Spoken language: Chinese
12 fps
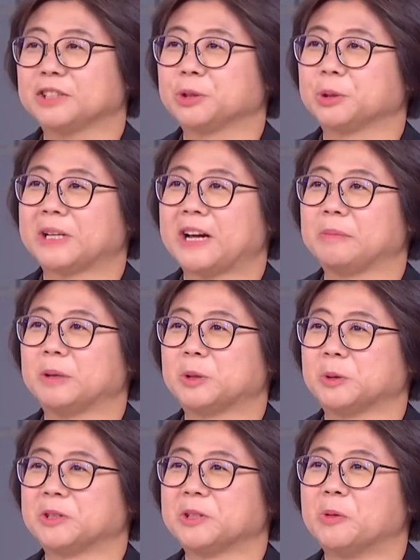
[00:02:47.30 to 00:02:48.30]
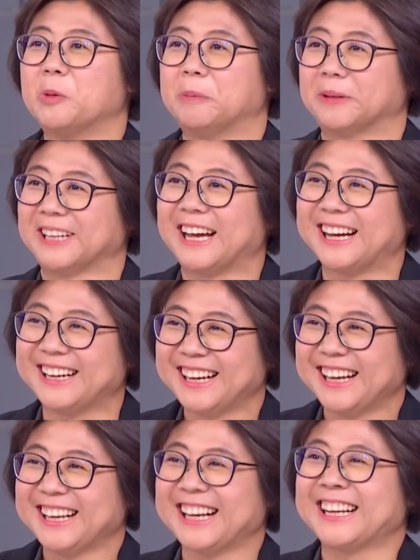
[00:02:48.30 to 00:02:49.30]
声说，他也没尊重我们、啊，
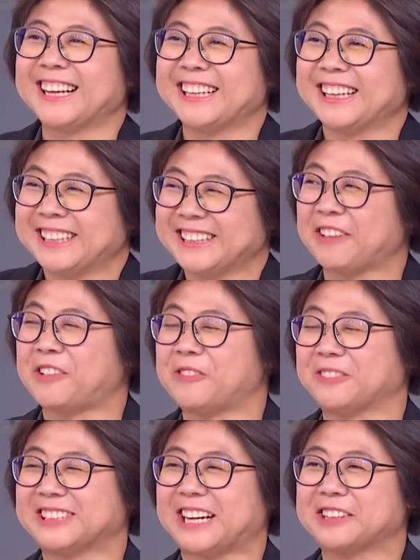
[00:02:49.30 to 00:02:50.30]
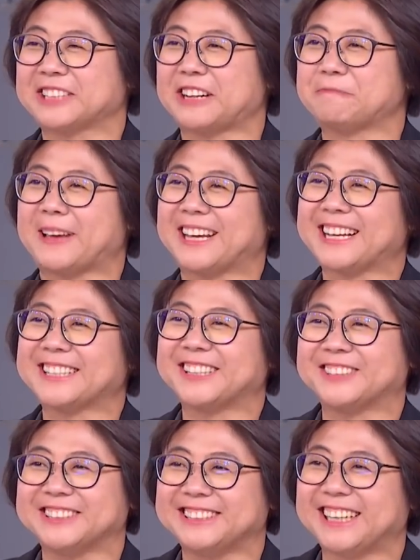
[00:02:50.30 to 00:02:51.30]
他把我们当当没看
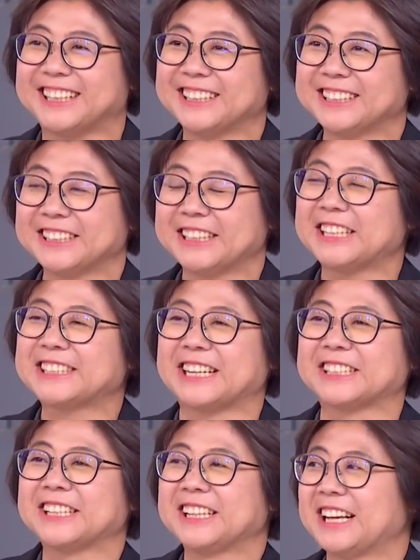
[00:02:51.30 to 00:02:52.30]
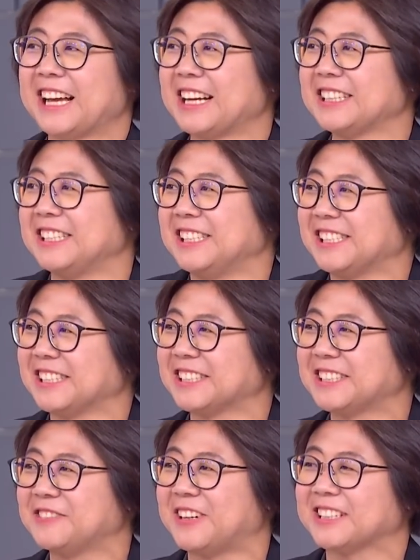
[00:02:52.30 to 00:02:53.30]
到一样。他讲他隐形
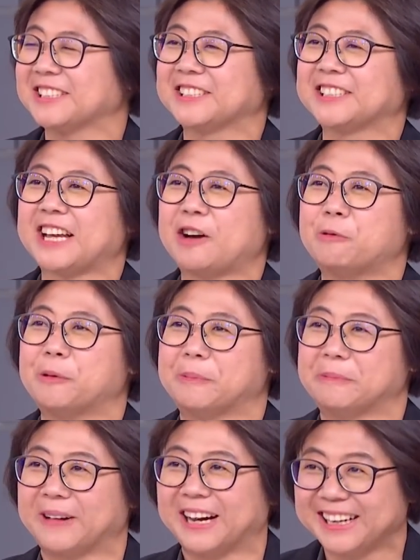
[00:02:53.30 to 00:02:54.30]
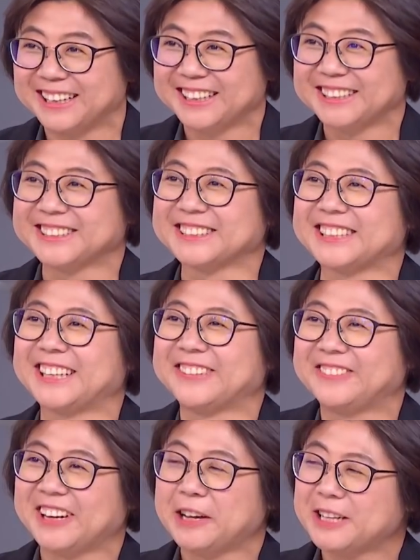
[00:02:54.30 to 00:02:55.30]
的翅膀就是唱我们吧，就是
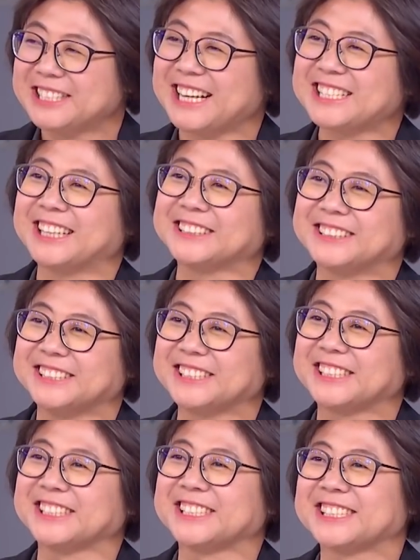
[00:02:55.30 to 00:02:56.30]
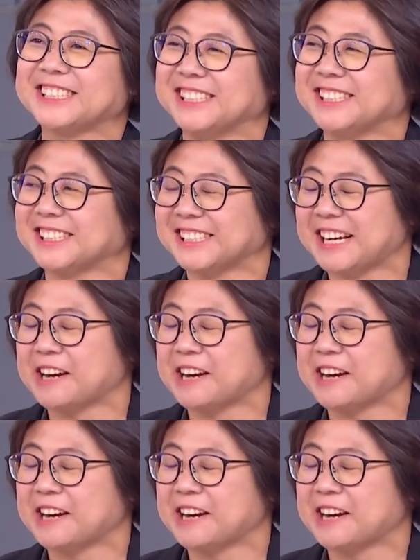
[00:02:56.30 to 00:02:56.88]
在场的人看到你们，觉得你